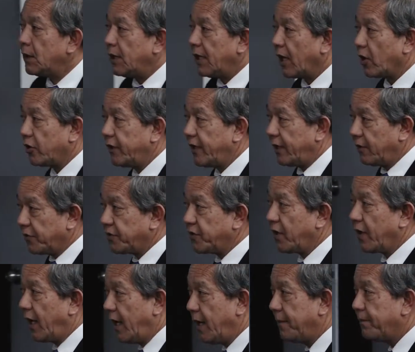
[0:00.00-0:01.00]
La
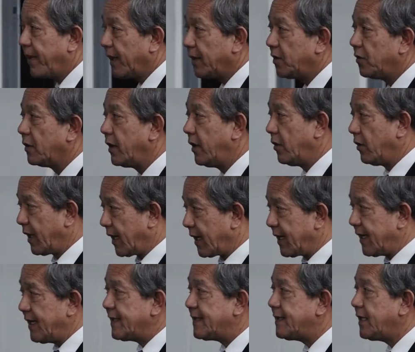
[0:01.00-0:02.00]
contribución, el impacto, creo que
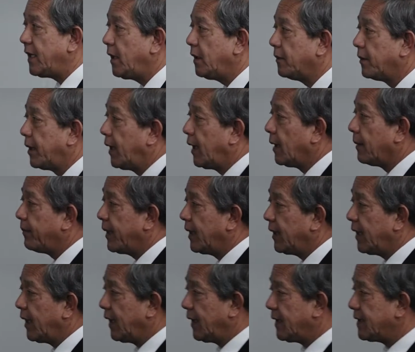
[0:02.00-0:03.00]
aquí sí vale la
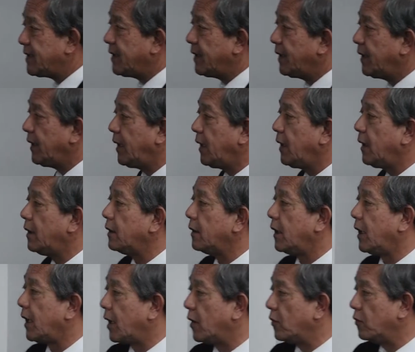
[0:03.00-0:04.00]
pena incidir
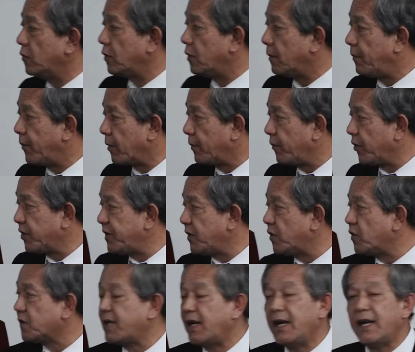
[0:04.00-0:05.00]
en algunos
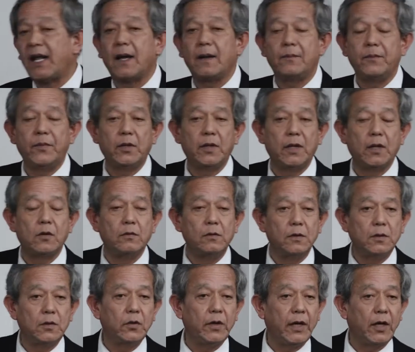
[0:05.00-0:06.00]
propósitos, el cambio de
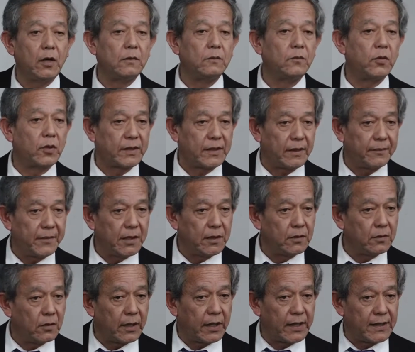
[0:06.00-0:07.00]
cultura y
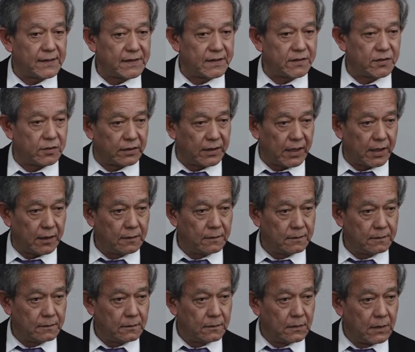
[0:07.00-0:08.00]
comportamiento organizacional,
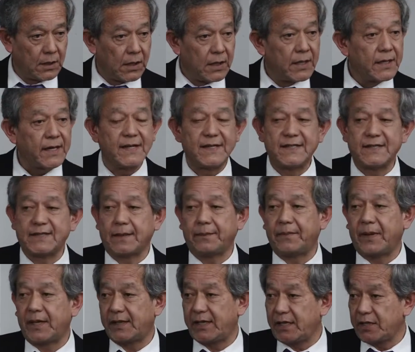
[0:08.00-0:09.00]
que es esa
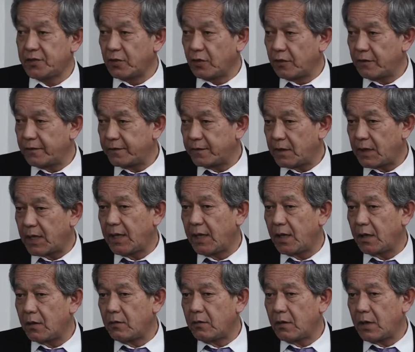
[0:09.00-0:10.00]
parte soft a
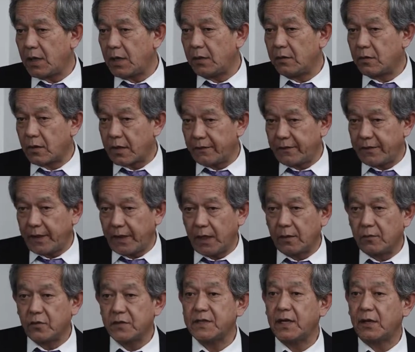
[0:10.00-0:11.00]
la cual nos
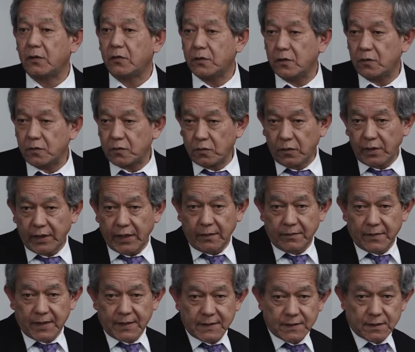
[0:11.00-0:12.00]
referíamos en las dos
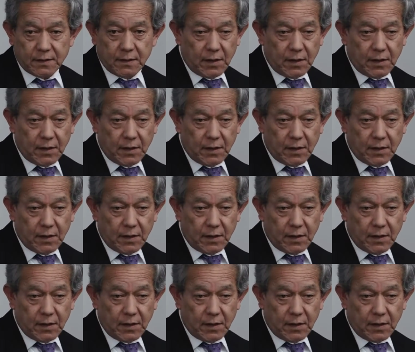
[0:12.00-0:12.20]
últimas